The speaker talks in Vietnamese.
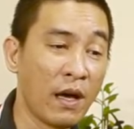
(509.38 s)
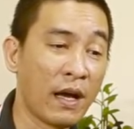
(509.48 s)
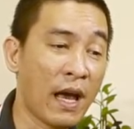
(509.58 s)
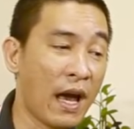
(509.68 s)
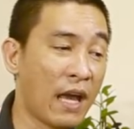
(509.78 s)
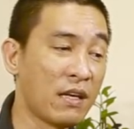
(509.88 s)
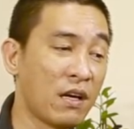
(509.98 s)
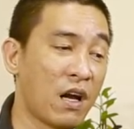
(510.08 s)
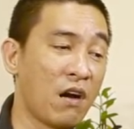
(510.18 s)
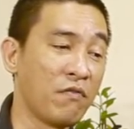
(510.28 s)
các anh nó
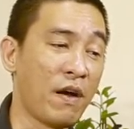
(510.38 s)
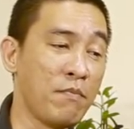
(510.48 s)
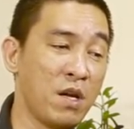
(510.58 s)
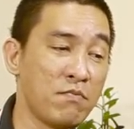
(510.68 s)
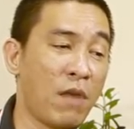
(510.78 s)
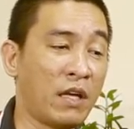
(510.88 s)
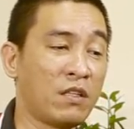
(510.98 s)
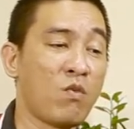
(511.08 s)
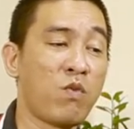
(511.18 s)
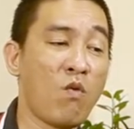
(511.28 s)
cần phải minh bạch
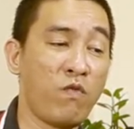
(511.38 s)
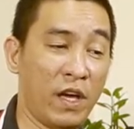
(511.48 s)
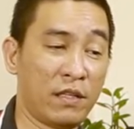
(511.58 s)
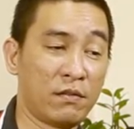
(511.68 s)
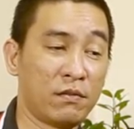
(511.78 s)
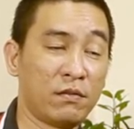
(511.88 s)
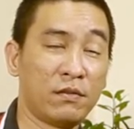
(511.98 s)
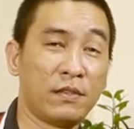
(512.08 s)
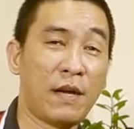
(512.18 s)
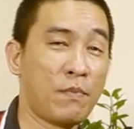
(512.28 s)
trong công việc
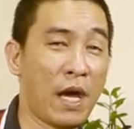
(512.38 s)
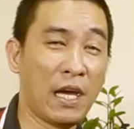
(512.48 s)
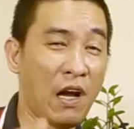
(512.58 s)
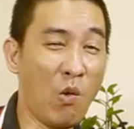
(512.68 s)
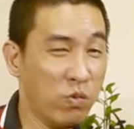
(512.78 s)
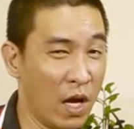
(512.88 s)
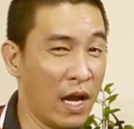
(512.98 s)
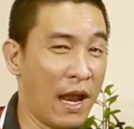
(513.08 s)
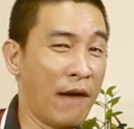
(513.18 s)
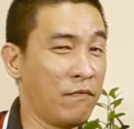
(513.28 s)
năm nay không nên
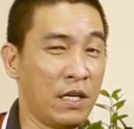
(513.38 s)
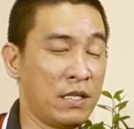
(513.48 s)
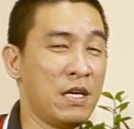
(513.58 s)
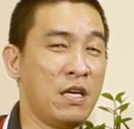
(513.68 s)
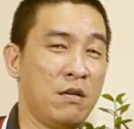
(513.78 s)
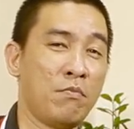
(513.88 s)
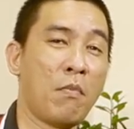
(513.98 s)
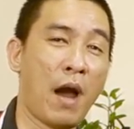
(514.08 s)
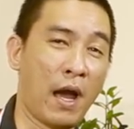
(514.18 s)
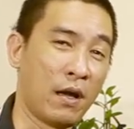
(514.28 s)
làm việc gì
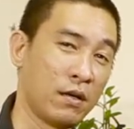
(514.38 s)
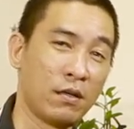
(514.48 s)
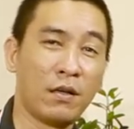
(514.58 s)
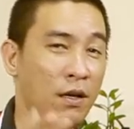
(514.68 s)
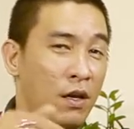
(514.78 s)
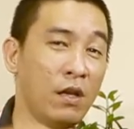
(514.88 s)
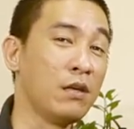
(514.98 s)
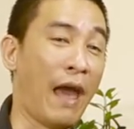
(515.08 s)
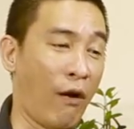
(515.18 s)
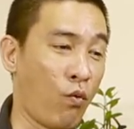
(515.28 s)
mà
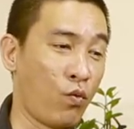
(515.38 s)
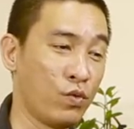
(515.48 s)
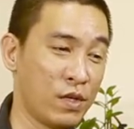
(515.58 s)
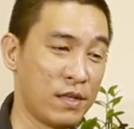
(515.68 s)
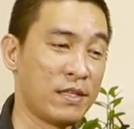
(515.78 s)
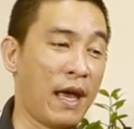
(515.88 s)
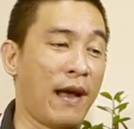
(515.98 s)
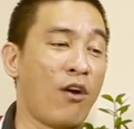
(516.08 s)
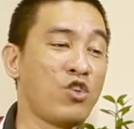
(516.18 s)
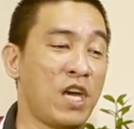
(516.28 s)
lương lẹo sẽ
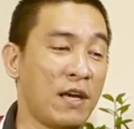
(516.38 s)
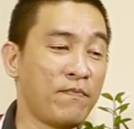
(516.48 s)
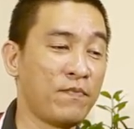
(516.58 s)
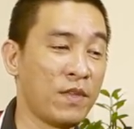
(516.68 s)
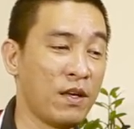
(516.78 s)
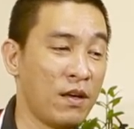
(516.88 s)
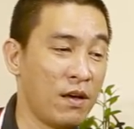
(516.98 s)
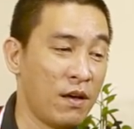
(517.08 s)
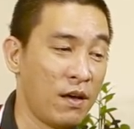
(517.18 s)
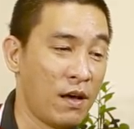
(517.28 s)
có chuyện
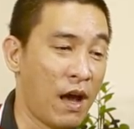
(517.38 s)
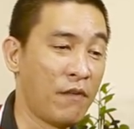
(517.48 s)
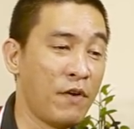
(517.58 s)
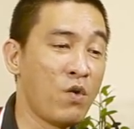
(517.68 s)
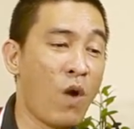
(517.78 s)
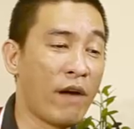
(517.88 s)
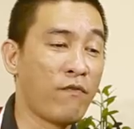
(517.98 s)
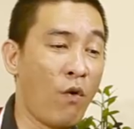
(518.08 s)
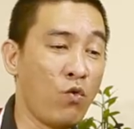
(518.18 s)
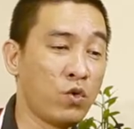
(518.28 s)
à, với quan
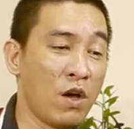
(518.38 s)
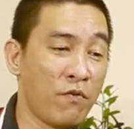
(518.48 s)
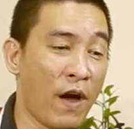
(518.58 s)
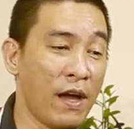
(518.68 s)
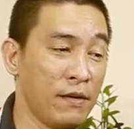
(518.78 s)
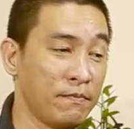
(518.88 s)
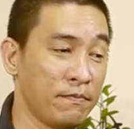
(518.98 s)
phủ tế phá